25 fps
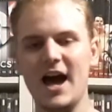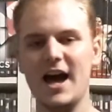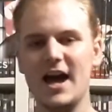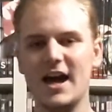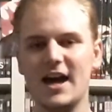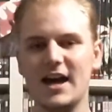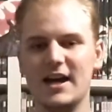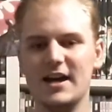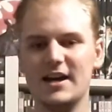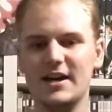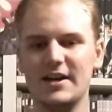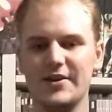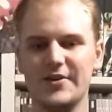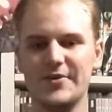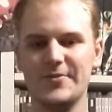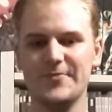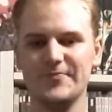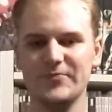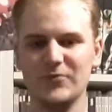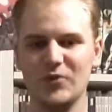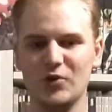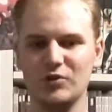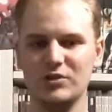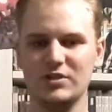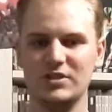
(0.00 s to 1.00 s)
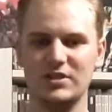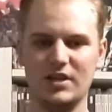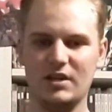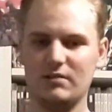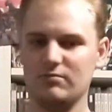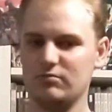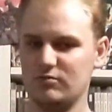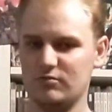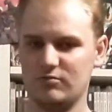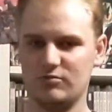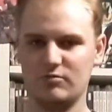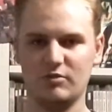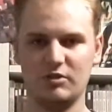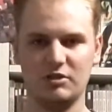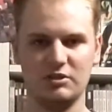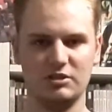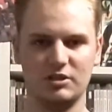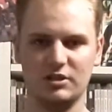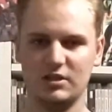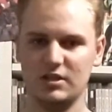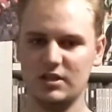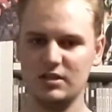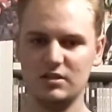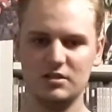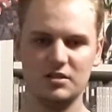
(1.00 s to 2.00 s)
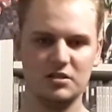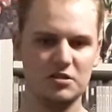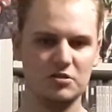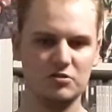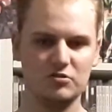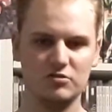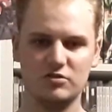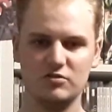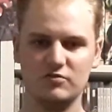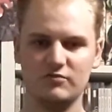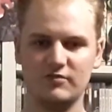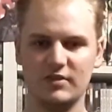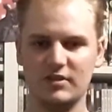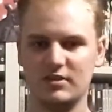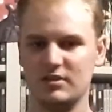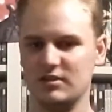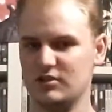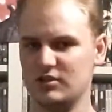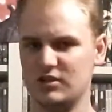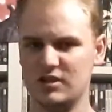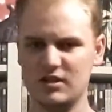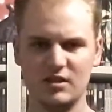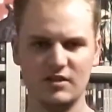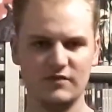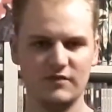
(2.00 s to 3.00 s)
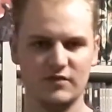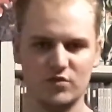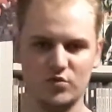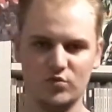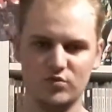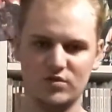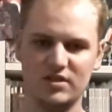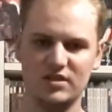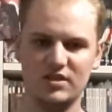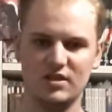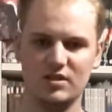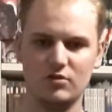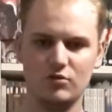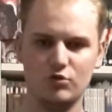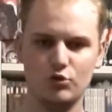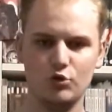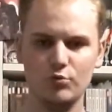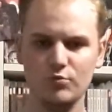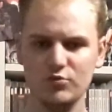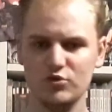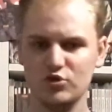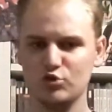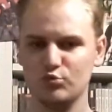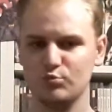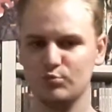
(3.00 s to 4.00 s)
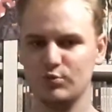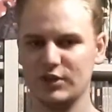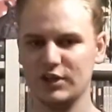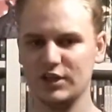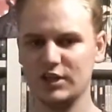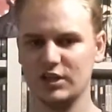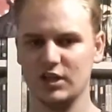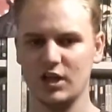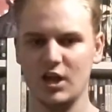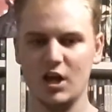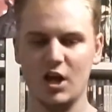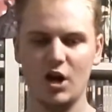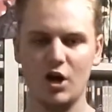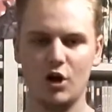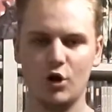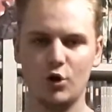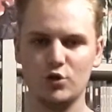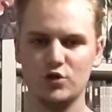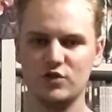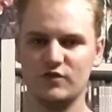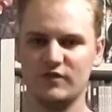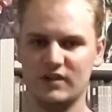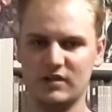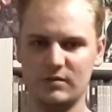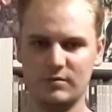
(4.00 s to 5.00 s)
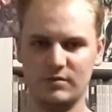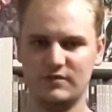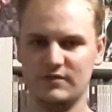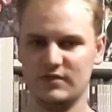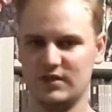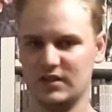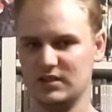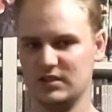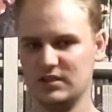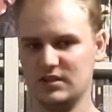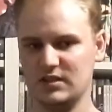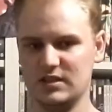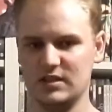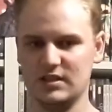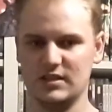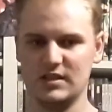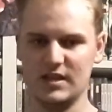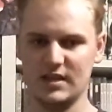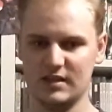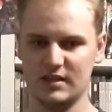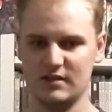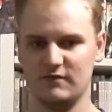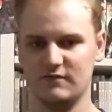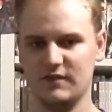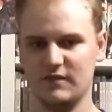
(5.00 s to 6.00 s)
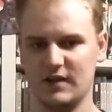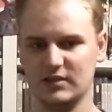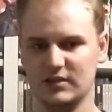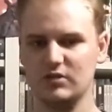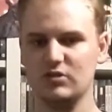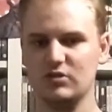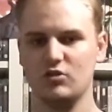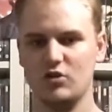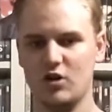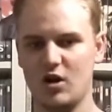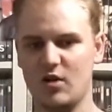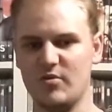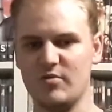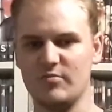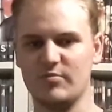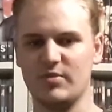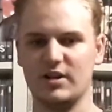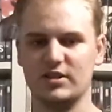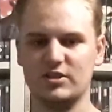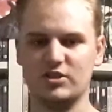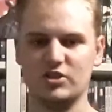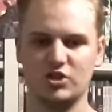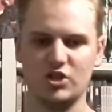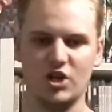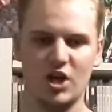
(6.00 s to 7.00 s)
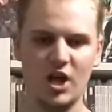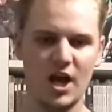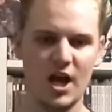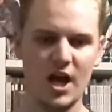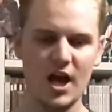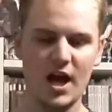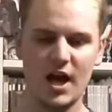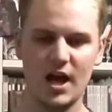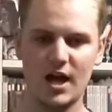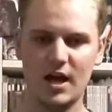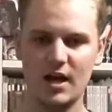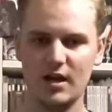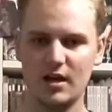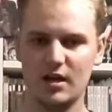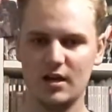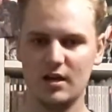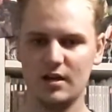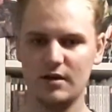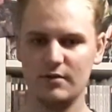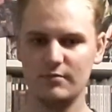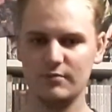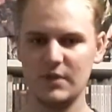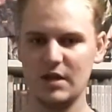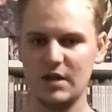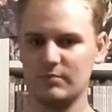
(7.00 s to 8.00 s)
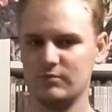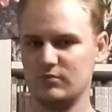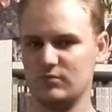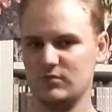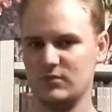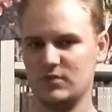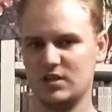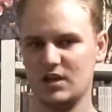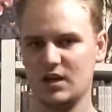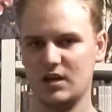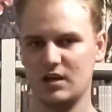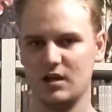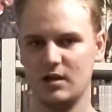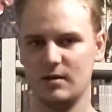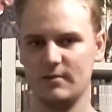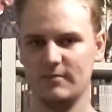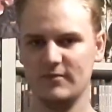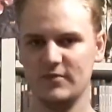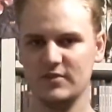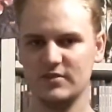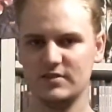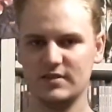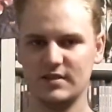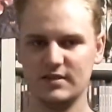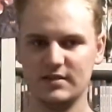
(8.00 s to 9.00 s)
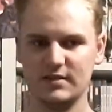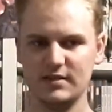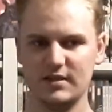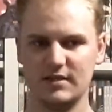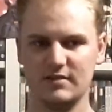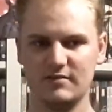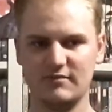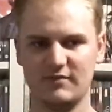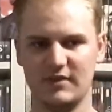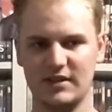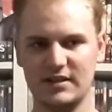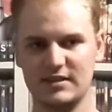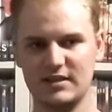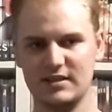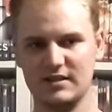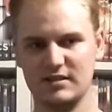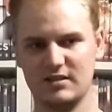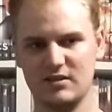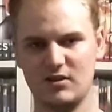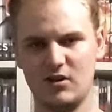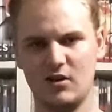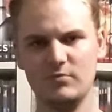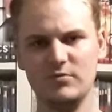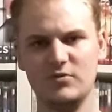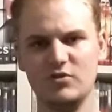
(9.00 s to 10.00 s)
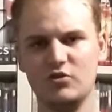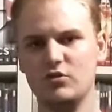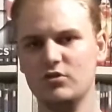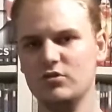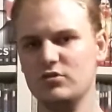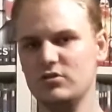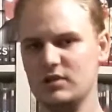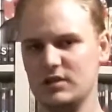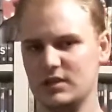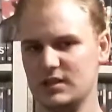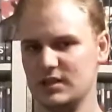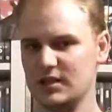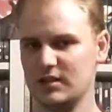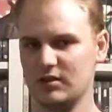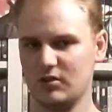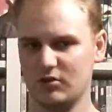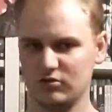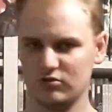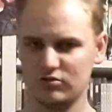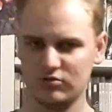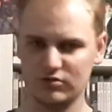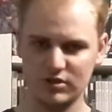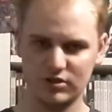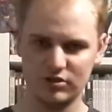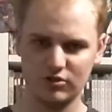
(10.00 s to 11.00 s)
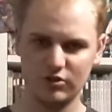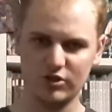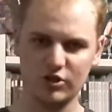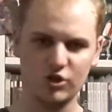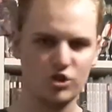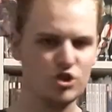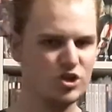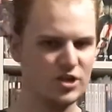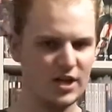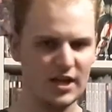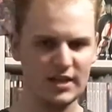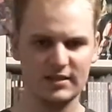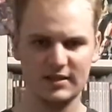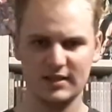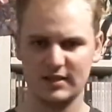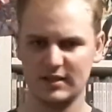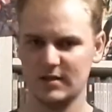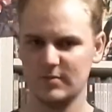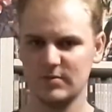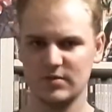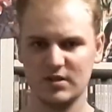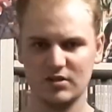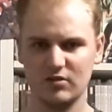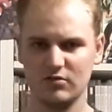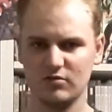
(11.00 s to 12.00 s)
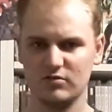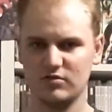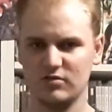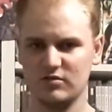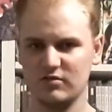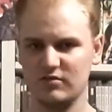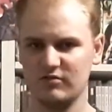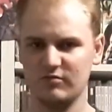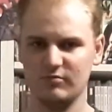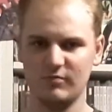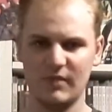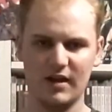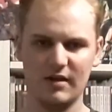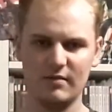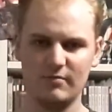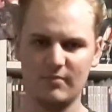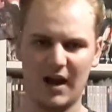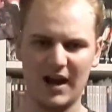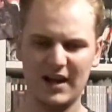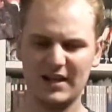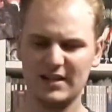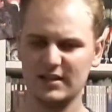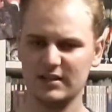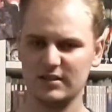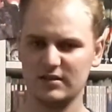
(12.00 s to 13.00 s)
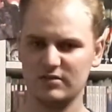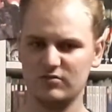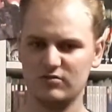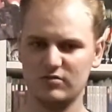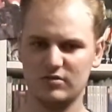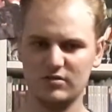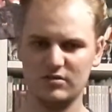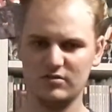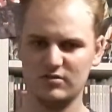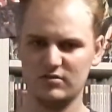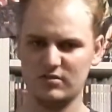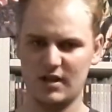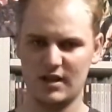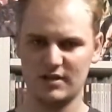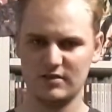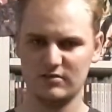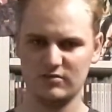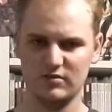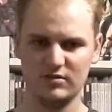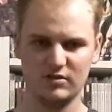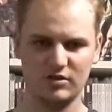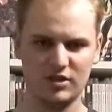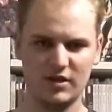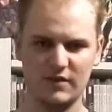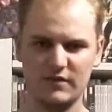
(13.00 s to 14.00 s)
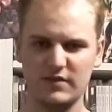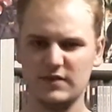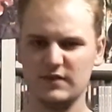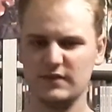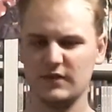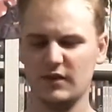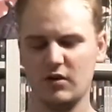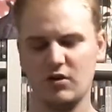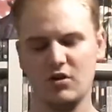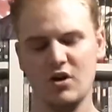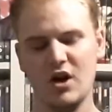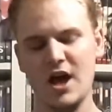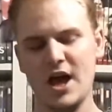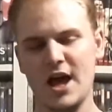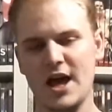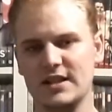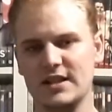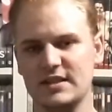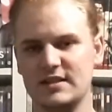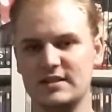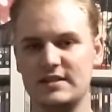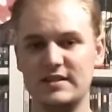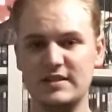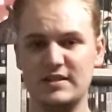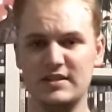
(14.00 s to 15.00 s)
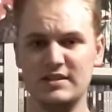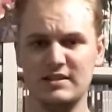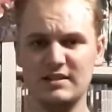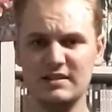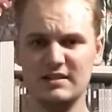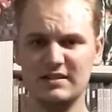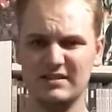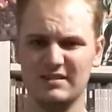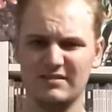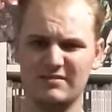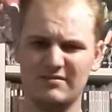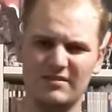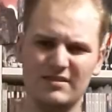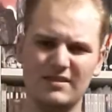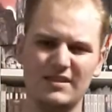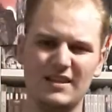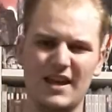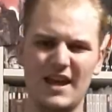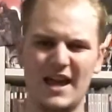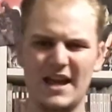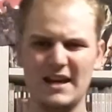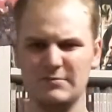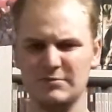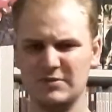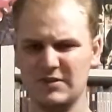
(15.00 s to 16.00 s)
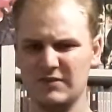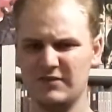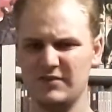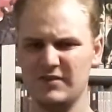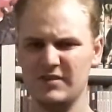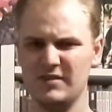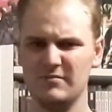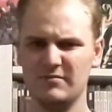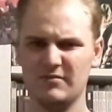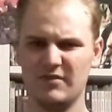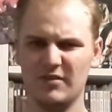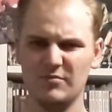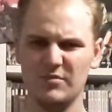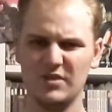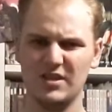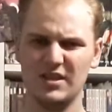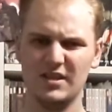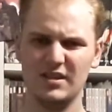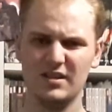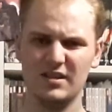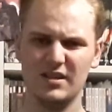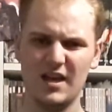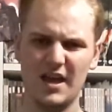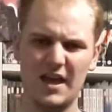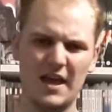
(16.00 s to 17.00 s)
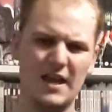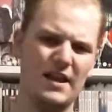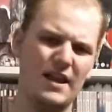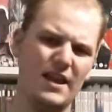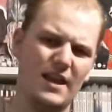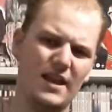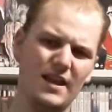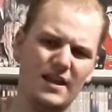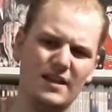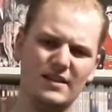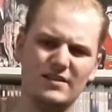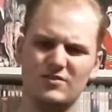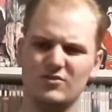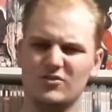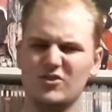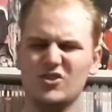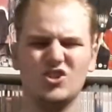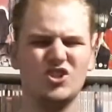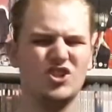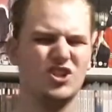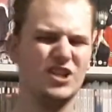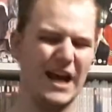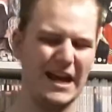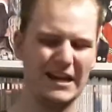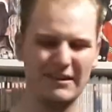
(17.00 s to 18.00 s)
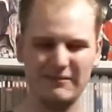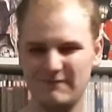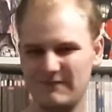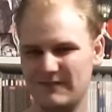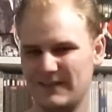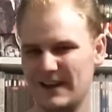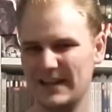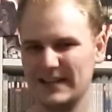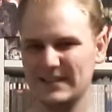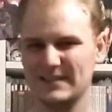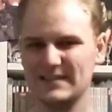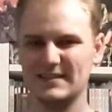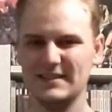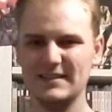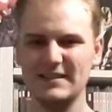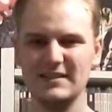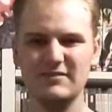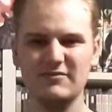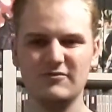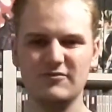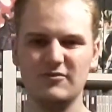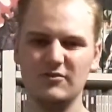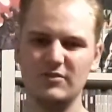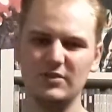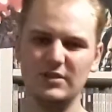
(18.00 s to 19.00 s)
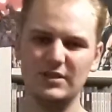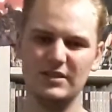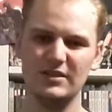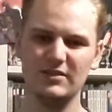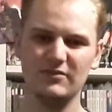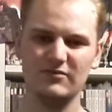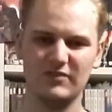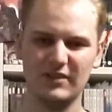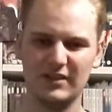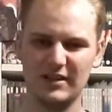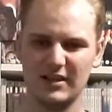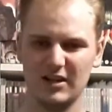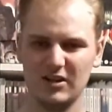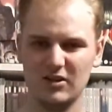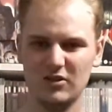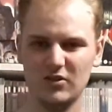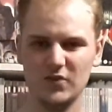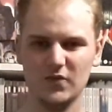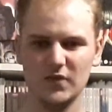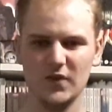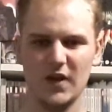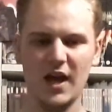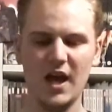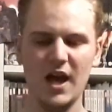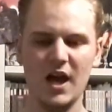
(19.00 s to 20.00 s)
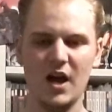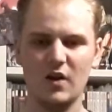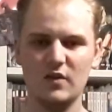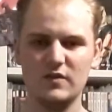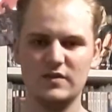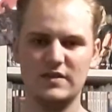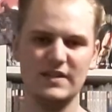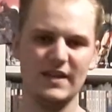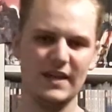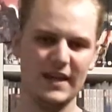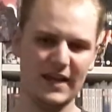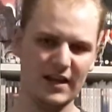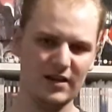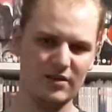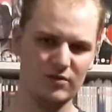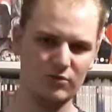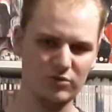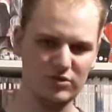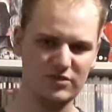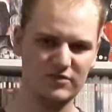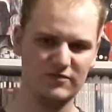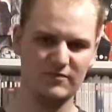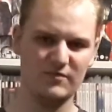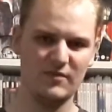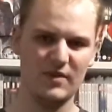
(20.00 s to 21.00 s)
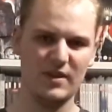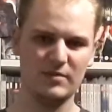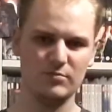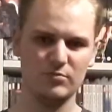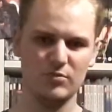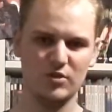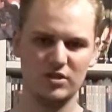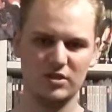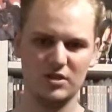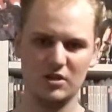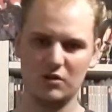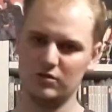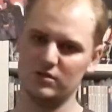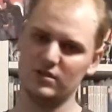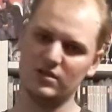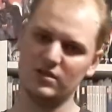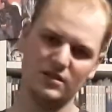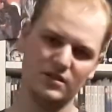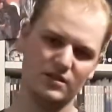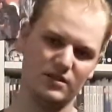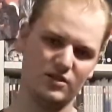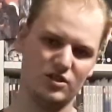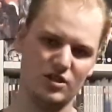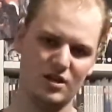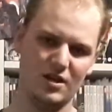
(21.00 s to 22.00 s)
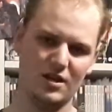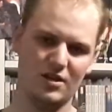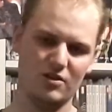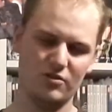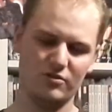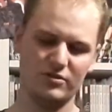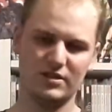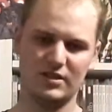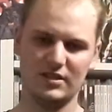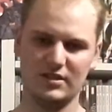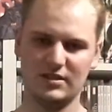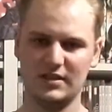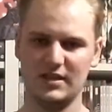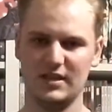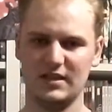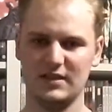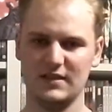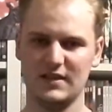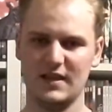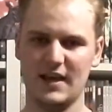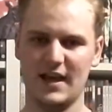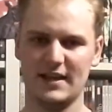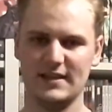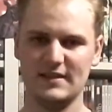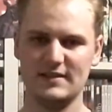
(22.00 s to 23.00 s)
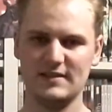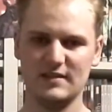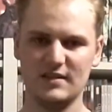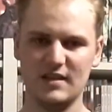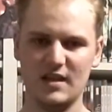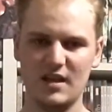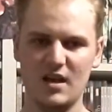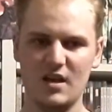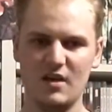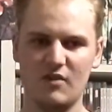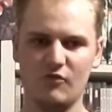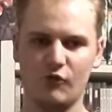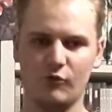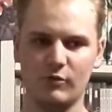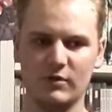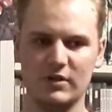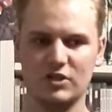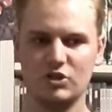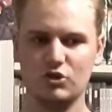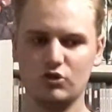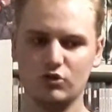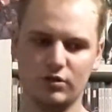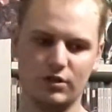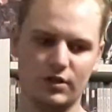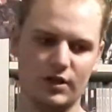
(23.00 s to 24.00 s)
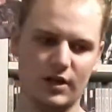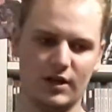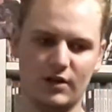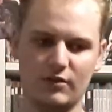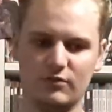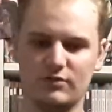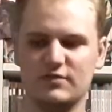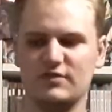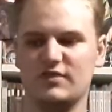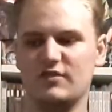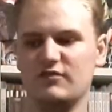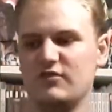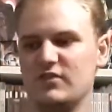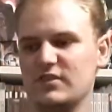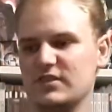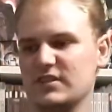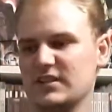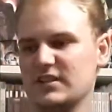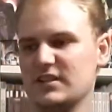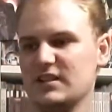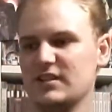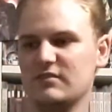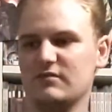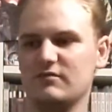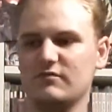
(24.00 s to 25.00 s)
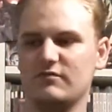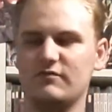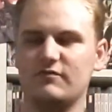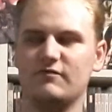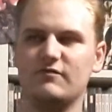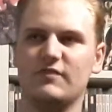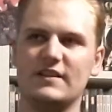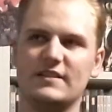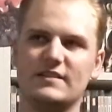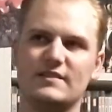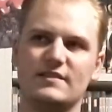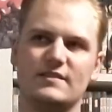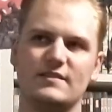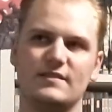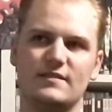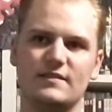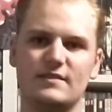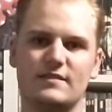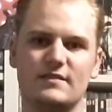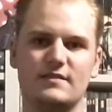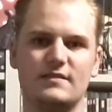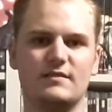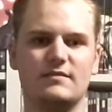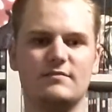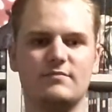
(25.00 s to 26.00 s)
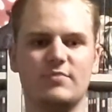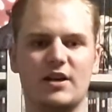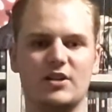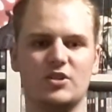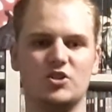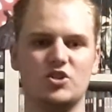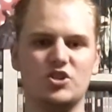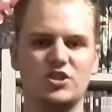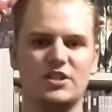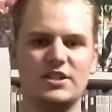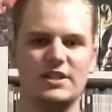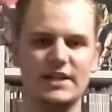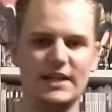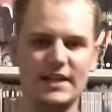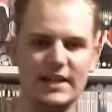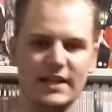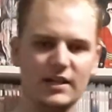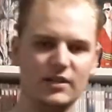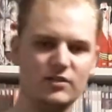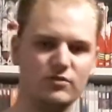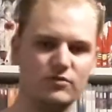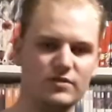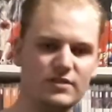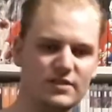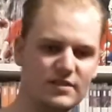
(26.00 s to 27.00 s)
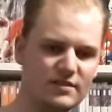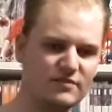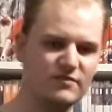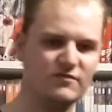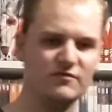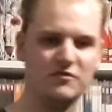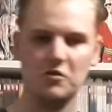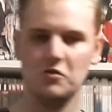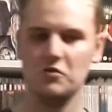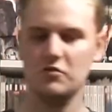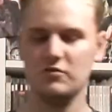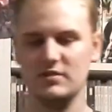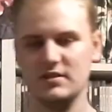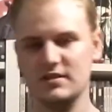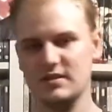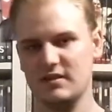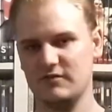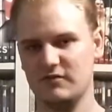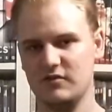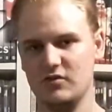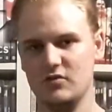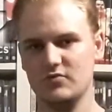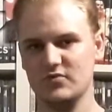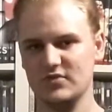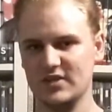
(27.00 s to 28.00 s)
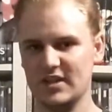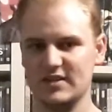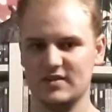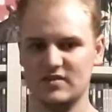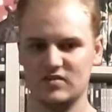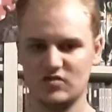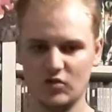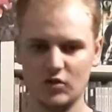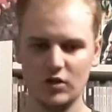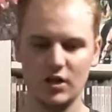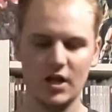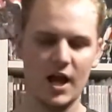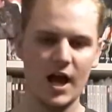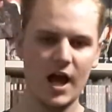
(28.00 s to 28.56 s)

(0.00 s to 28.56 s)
Ähm, und ja, kriegen dann Kinder und so weiter. Die Kinder versuchen sich dann auch umzubringen und so weiter, bis wir dann in die Gegenwart kommen praktisch. Äh, ja, da haben wir es dann, weil da kommt unten dann auch so eine neue Stadt. Da gibt es dann auch so eine Maklerin oder halt so eine Geschäftsfrau, die äh, in der Adams-Familie eher so einen Schandfleck sieht für ihr Verkauf und die eher loswerden möchte. Auch die äh, Leute dann gegen die hetzen, wo man dann schon herausfiltern kann, was praktisch die Lehre durch dieses Fil dieser Film sein soll.